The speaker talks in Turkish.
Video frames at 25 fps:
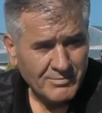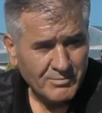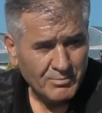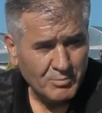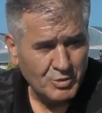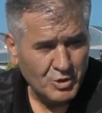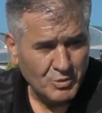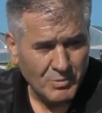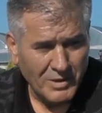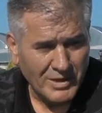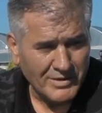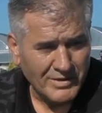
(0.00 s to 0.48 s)

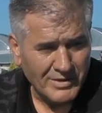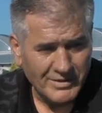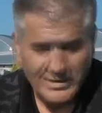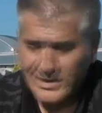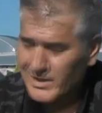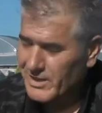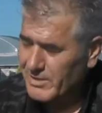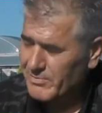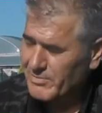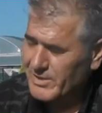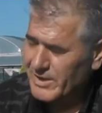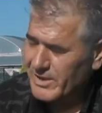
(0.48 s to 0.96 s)
pişman da
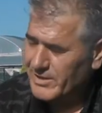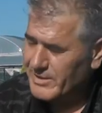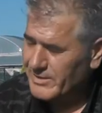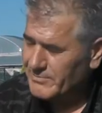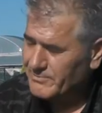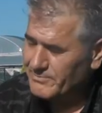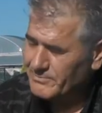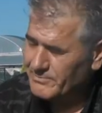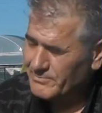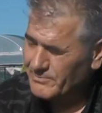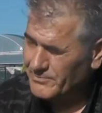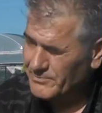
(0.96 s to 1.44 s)
değilim yani.
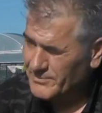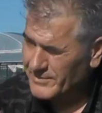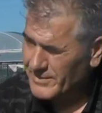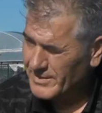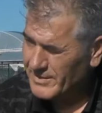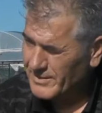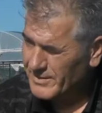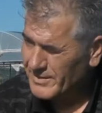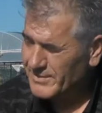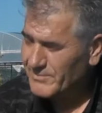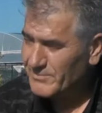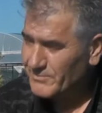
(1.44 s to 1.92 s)

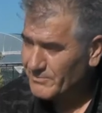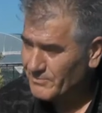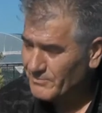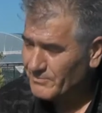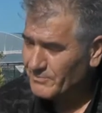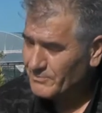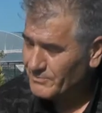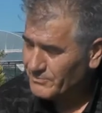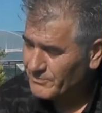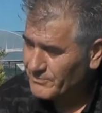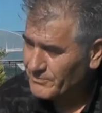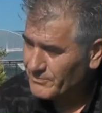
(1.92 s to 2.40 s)

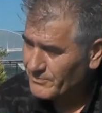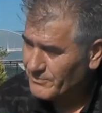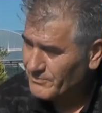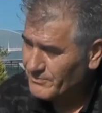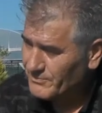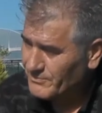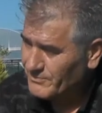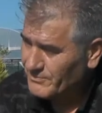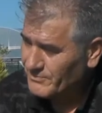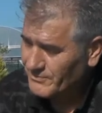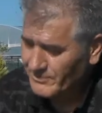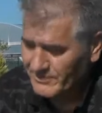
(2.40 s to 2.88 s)

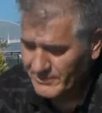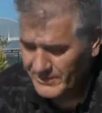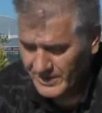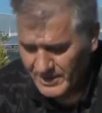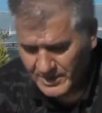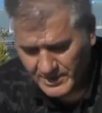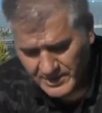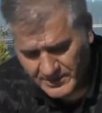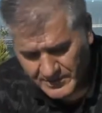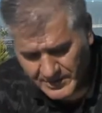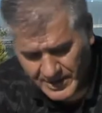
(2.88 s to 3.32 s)
Yıllarca yurt dışında